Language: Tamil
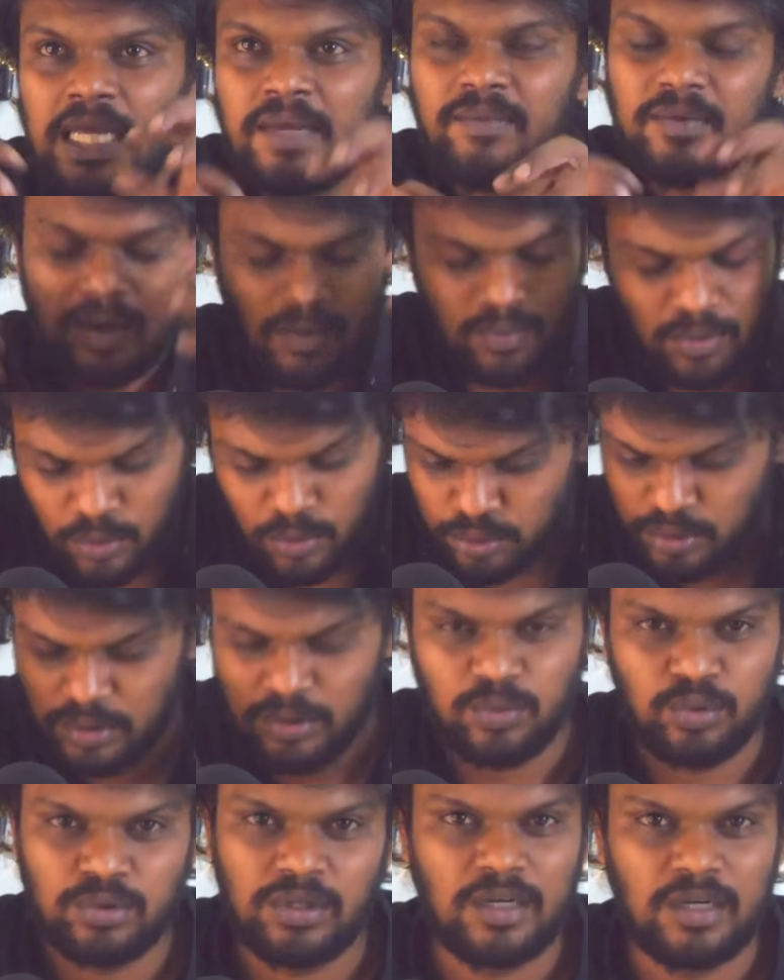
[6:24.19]
ஈவன் அவங்க
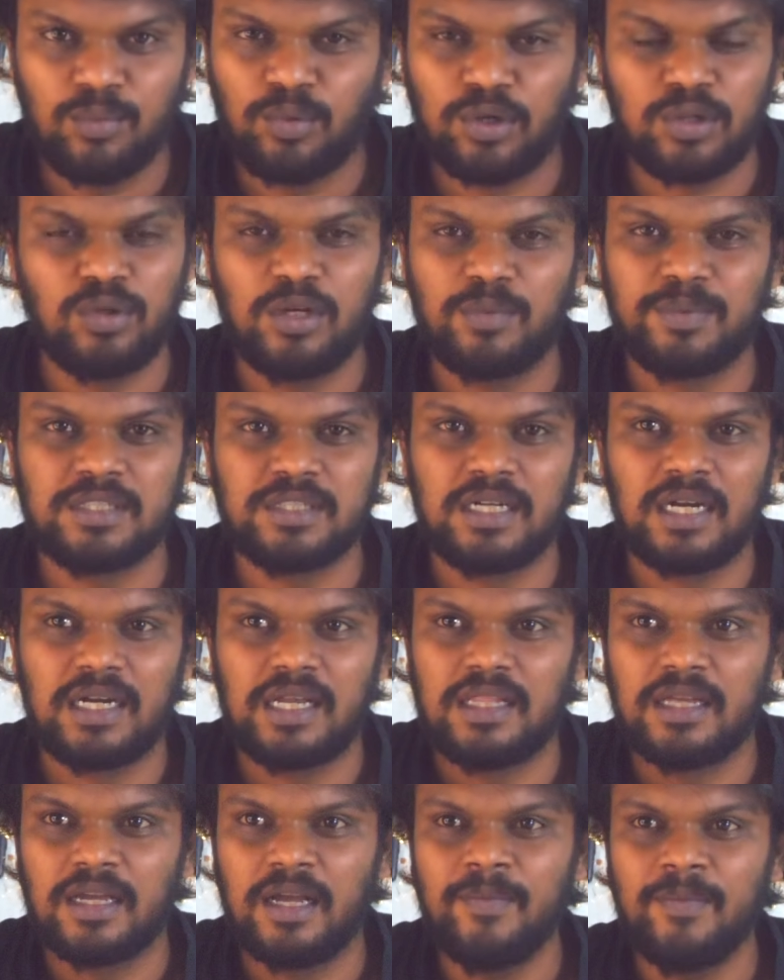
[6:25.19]
குத்துறது குத்தாட்டம் போகிறத கூட பிரச்சனை
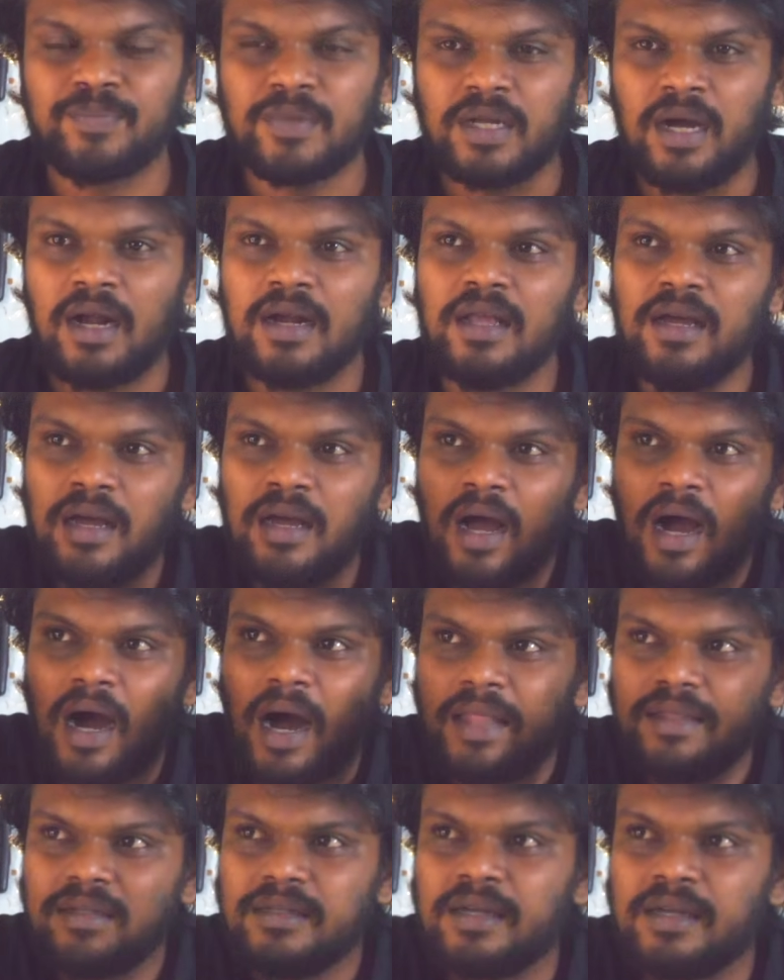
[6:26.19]
கிடையாதுங்க ஆனால்
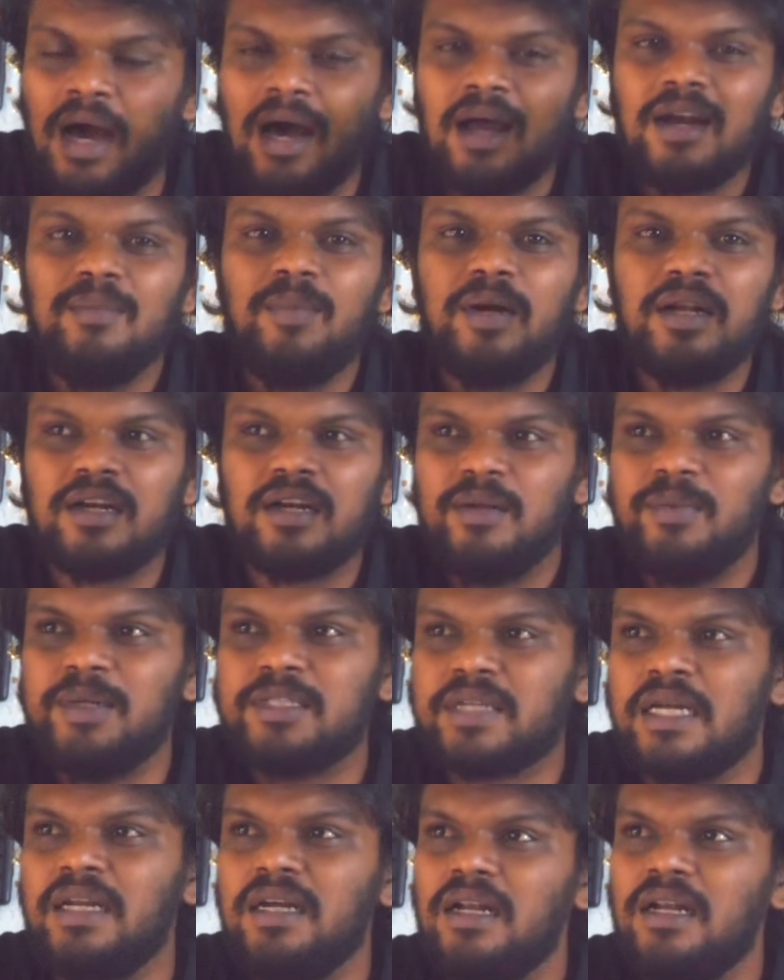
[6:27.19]
அதுக்கு காரணமான ரெண்டு
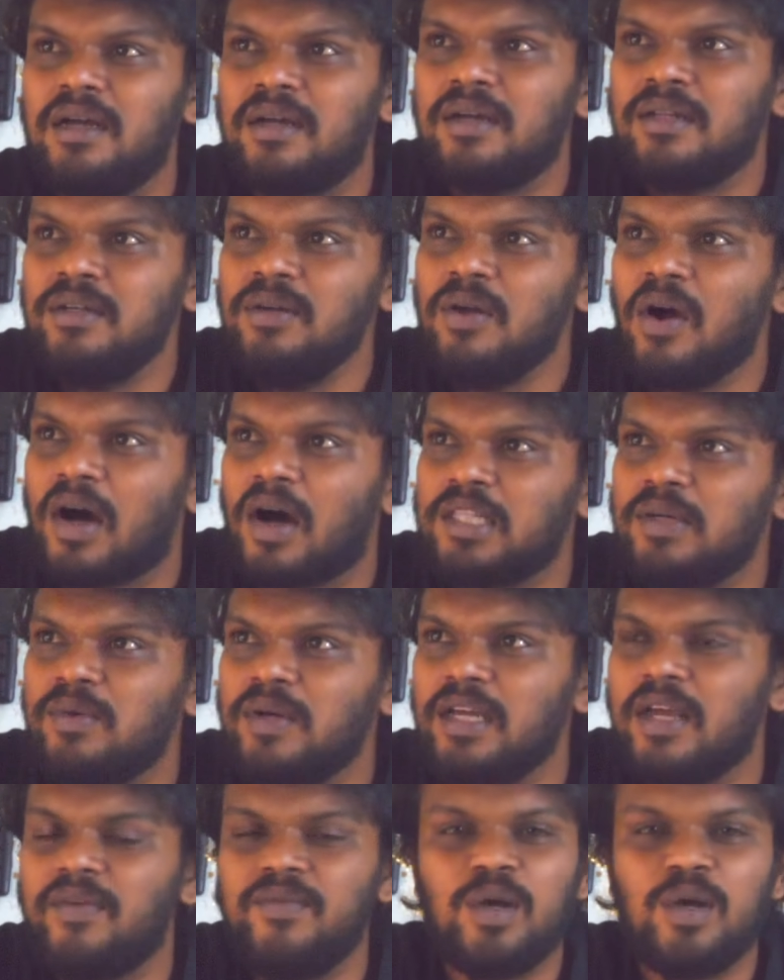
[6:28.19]
பேர் சைடில் இன்னும் அதை
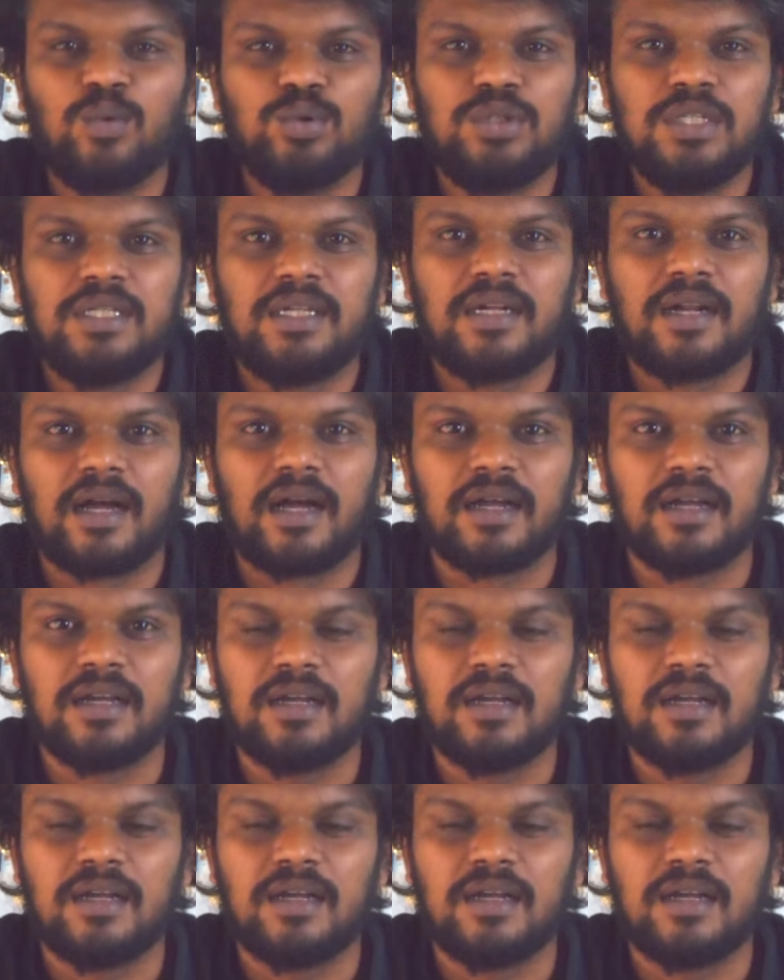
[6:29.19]
விட ஹெவியாக குத்திக்கிட்டு இருக்காங்க